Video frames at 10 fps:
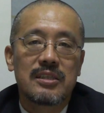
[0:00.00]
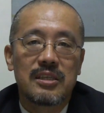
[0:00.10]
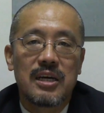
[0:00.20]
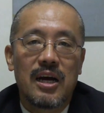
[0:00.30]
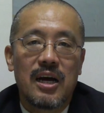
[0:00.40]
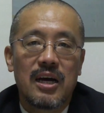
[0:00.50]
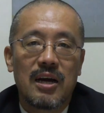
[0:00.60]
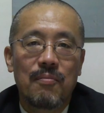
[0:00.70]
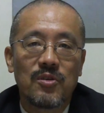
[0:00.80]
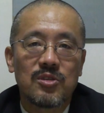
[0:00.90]
菅
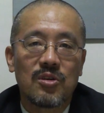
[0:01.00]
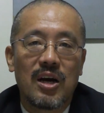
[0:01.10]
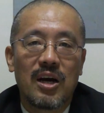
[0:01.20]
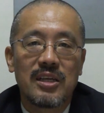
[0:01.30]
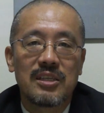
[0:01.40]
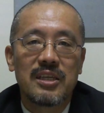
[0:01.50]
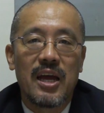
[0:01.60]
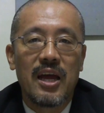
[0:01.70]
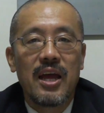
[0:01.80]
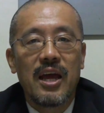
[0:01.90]
官房長官がです
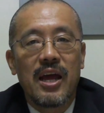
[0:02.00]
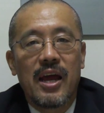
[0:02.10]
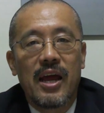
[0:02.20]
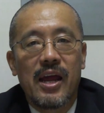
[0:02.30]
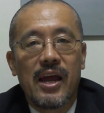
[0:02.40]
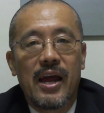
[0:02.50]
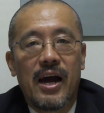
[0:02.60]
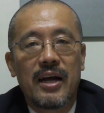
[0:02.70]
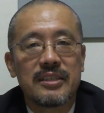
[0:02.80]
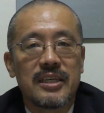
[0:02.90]
ね、えー、
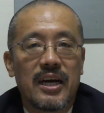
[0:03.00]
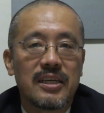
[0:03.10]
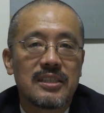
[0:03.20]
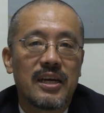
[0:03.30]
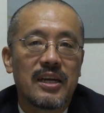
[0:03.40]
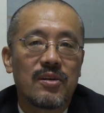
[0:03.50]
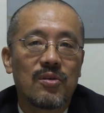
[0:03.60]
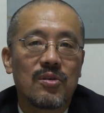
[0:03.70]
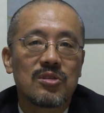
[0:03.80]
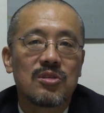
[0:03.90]
反社会勢力
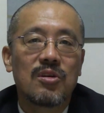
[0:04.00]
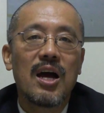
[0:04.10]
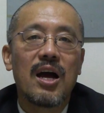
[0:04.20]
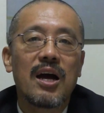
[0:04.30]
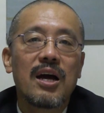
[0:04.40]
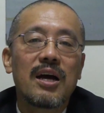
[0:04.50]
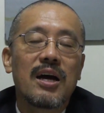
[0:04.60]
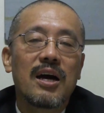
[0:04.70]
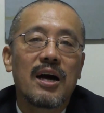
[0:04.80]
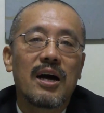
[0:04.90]
の人が
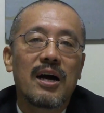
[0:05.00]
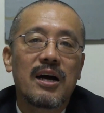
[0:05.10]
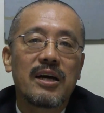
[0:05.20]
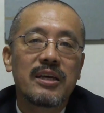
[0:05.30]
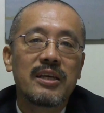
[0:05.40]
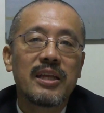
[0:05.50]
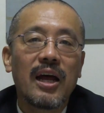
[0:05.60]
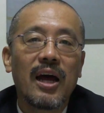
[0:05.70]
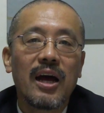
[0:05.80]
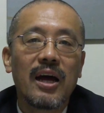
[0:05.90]
あいた
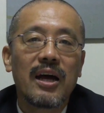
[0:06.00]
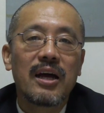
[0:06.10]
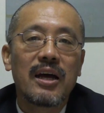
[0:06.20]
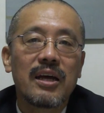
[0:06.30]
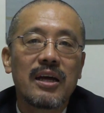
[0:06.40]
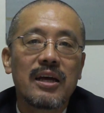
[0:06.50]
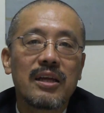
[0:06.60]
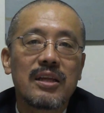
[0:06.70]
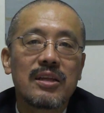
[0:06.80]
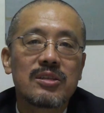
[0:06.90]

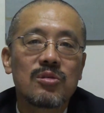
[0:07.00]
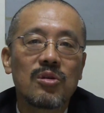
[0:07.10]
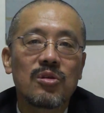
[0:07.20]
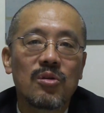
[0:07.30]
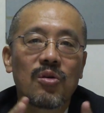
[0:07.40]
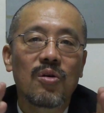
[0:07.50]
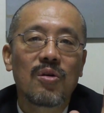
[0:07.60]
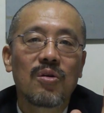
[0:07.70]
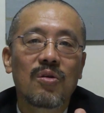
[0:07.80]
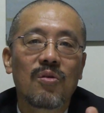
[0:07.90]
というのを
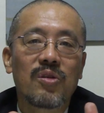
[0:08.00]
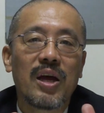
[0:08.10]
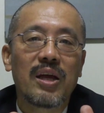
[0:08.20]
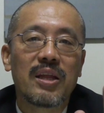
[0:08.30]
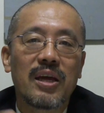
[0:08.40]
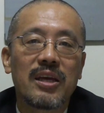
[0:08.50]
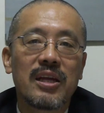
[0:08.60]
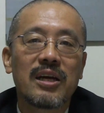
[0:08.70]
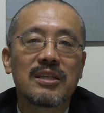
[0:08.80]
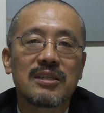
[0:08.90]
答えてい
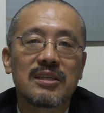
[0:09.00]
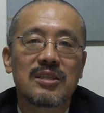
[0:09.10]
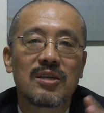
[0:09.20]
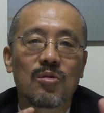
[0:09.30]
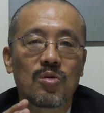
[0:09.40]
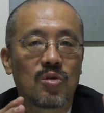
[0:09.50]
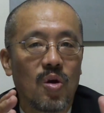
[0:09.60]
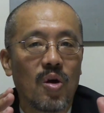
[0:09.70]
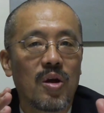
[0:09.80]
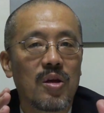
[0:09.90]
たんですけど一
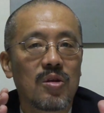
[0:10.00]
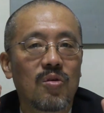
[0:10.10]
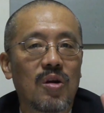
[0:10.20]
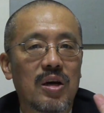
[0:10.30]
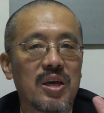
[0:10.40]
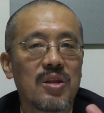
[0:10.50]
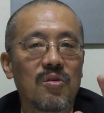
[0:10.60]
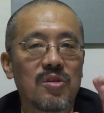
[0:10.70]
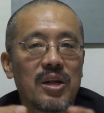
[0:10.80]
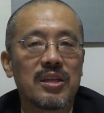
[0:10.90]
昨日ところが昨
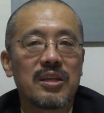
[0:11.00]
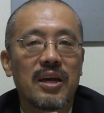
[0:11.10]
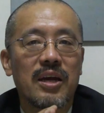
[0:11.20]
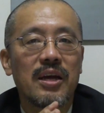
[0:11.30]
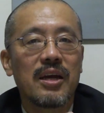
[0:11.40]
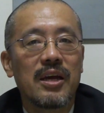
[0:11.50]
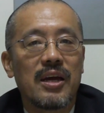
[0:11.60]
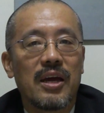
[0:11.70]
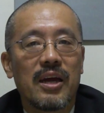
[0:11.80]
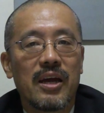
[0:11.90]
日になって、
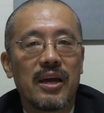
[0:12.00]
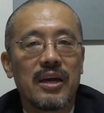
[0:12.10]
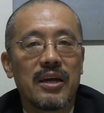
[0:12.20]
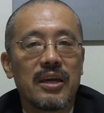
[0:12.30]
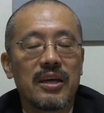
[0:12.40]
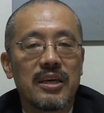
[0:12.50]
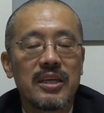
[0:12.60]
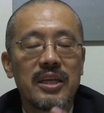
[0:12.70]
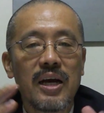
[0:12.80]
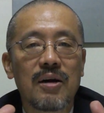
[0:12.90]
えー、
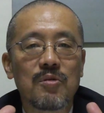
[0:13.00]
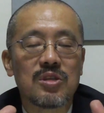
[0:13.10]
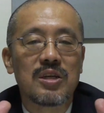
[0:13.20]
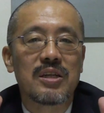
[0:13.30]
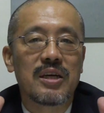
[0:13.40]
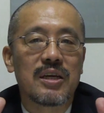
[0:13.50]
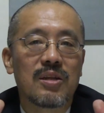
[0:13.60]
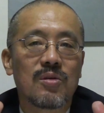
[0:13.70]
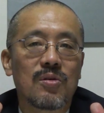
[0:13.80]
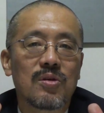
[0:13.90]
いたかもしれないけ
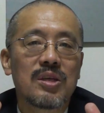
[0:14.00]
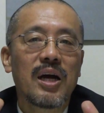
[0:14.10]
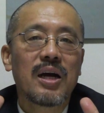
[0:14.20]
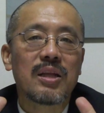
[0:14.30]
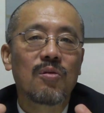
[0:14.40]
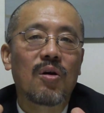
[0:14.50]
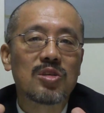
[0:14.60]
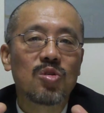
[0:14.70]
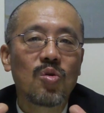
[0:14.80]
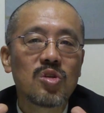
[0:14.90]
どいたかどうか
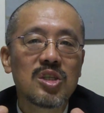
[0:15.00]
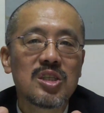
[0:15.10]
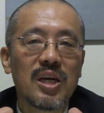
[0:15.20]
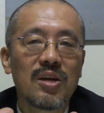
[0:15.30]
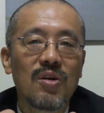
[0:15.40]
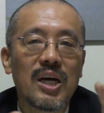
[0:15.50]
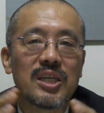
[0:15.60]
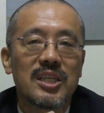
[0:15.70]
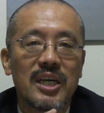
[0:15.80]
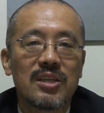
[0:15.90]
承知しているわけ
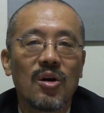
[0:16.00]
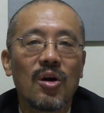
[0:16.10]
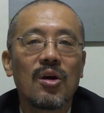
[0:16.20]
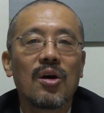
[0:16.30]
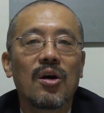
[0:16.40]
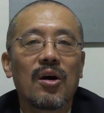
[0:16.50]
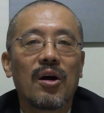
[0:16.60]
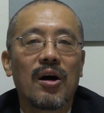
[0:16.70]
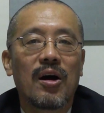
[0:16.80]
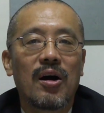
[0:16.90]
じゃないと
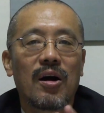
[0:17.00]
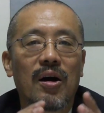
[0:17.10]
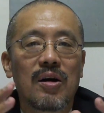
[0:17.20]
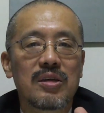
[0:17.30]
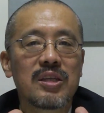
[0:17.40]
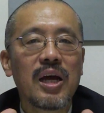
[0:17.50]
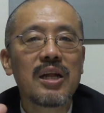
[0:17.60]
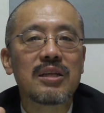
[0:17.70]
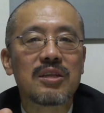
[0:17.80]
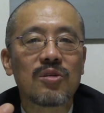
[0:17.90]
あいた
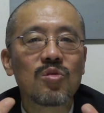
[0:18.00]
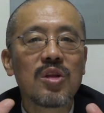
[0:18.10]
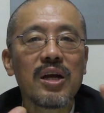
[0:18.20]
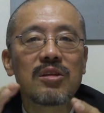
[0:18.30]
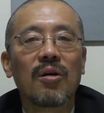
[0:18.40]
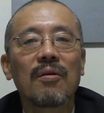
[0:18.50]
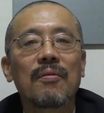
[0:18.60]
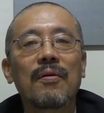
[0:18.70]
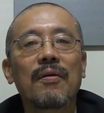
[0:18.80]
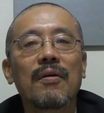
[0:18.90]
なんて言ってないと、
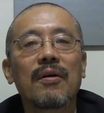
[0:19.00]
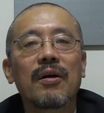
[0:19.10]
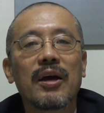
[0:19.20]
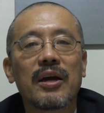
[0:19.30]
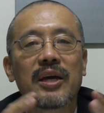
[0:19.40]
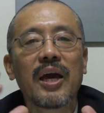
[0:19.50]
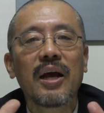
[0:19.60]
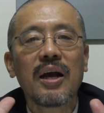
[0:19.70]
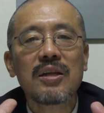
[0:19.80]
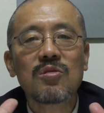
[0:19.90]
えー、結
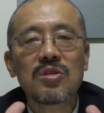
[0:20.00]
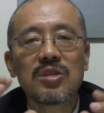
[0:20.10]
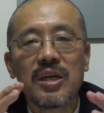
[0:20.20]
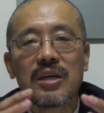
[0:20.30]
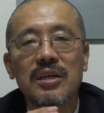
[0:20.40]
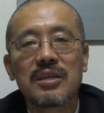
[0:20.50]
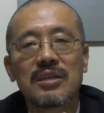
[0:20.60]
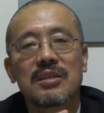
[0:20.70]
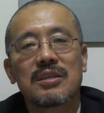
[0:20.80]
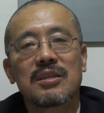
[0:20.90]
果として
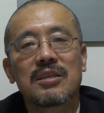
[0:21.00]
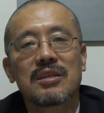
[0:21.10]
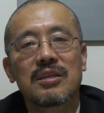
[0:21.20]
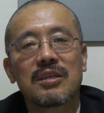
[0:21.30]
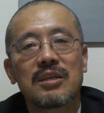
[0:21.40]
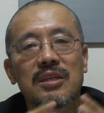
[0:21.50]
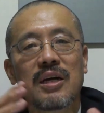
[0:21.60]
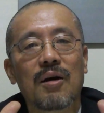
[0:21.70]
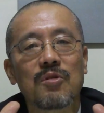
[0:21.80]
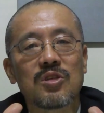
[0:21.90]
いた
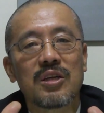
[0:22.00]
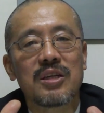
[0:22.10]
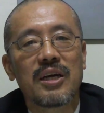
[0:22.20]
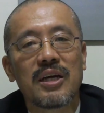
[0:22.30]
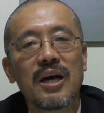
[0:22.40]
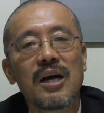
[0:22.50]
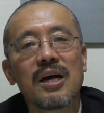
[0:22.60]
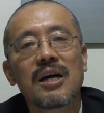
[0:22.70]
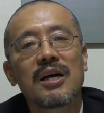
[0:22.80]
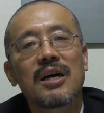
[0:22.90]
かもしれない
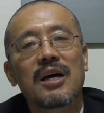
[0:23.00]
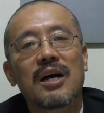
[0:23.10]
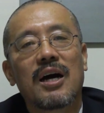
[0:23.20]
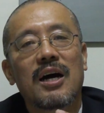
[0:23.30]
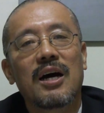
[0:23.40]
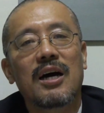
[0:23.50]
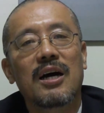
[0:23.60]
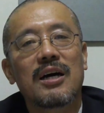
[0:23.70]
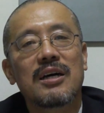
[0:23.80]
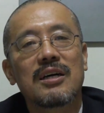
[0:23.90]
が
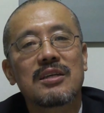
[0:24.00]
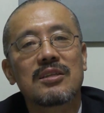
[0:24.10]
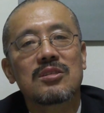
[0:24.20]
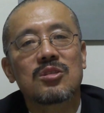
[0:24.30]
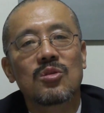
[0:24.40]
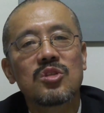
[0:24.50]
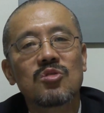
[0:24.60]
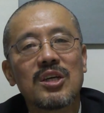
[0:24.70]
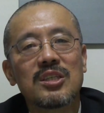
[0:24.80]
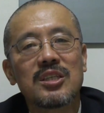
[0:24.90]
あ承知
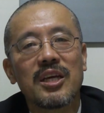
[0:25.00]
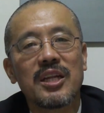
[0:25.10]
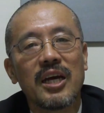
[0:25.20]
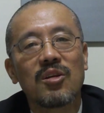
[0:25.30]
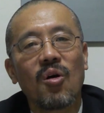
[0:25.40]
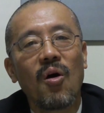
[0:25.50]
はしていない